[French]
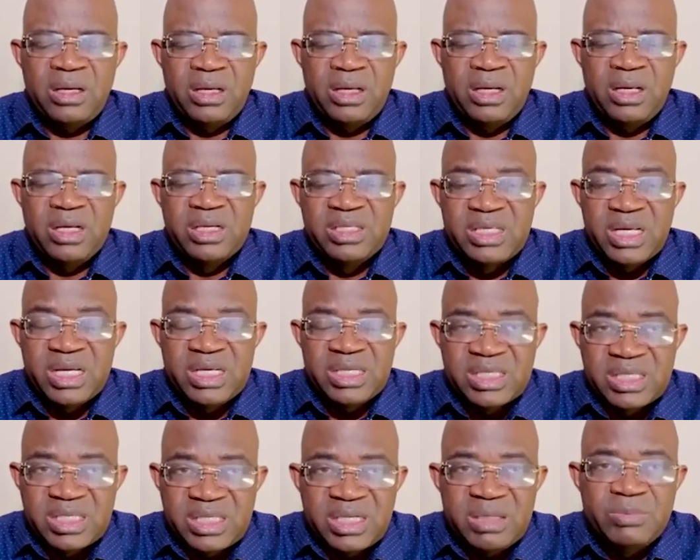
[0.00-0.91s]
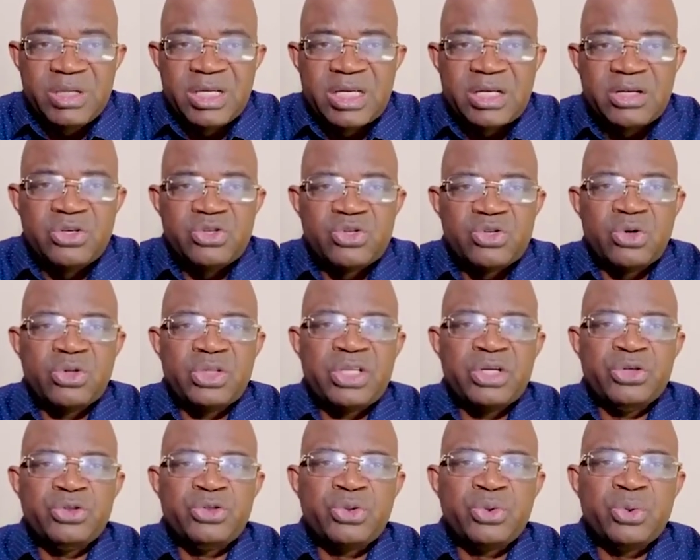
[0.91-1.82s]
Ils estiment qu'ils ont
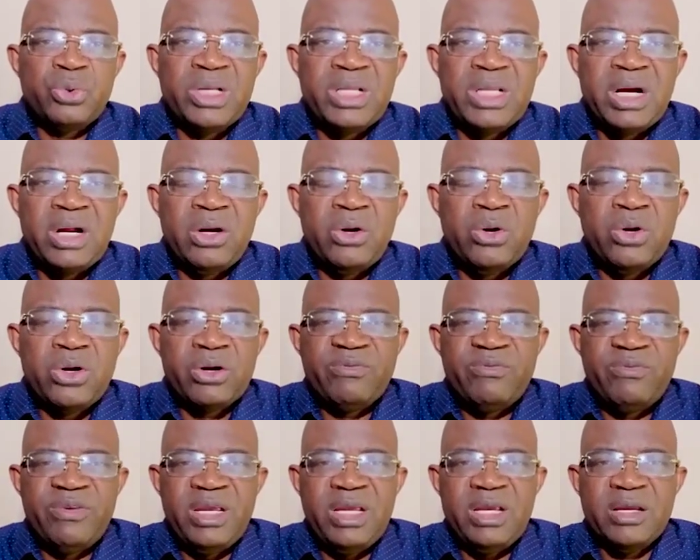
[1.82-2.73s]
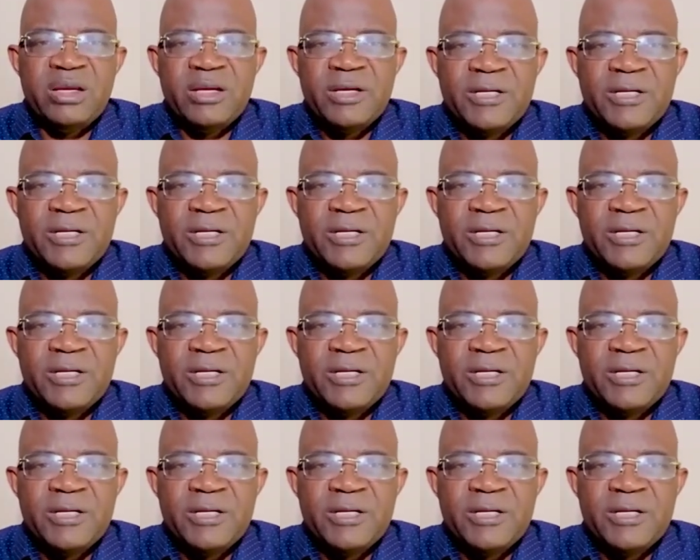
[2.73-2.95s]
échoué dans leur vie.